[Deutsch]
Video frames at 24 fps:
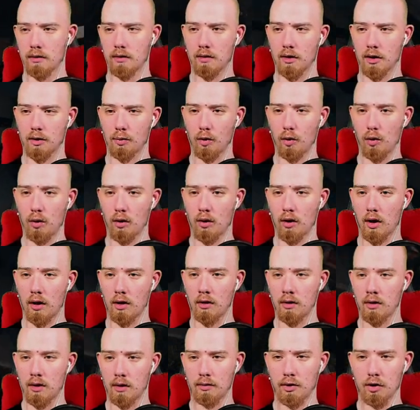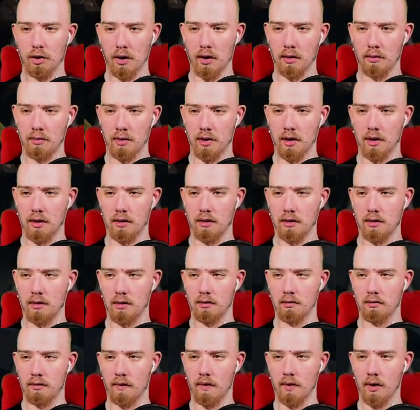Das Buch könnte beschrieben sein,
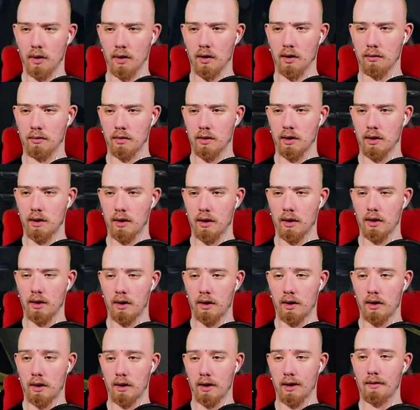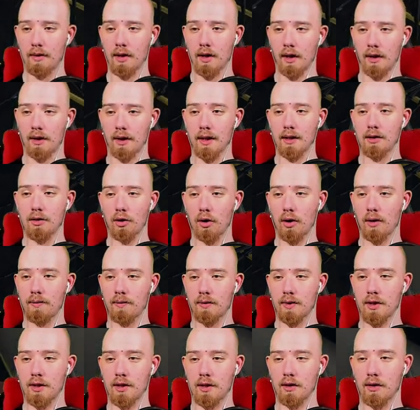wenn wir Glück haben. Aber ja, jetzt
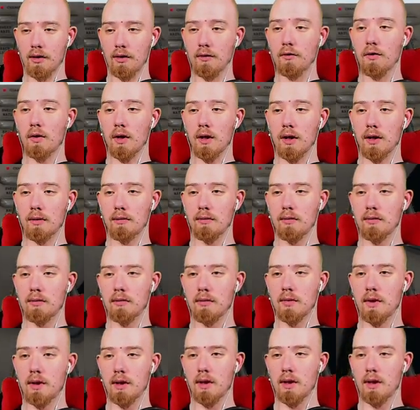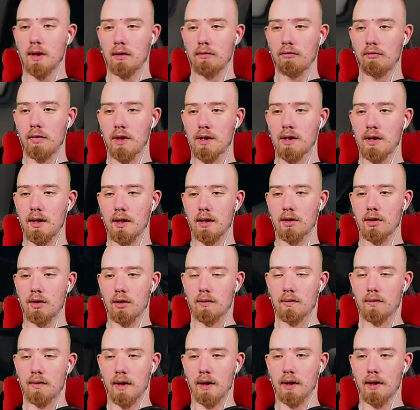klopft sie und vor allem, wenn sie jetzt
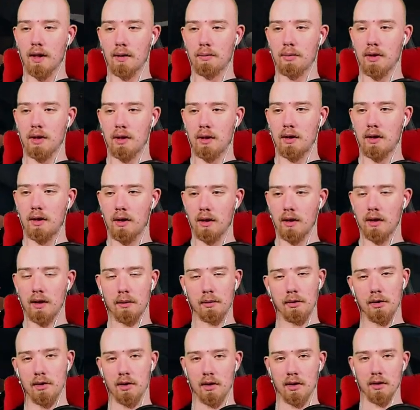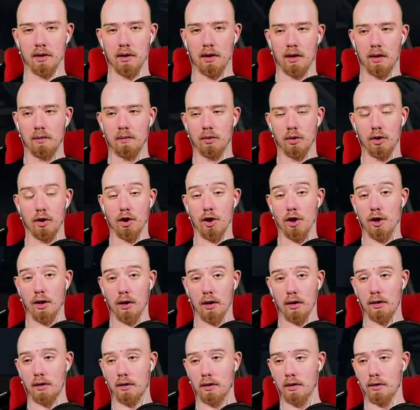klopft, weil ich habe ja hier einen abgesandten Raum, wo ich Shisha
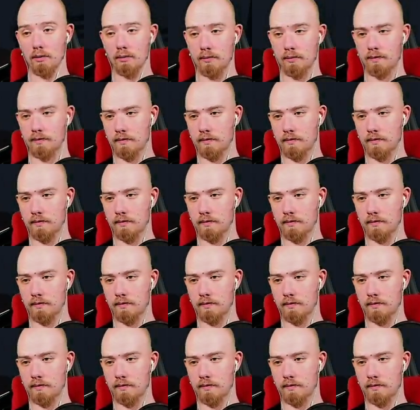rauche.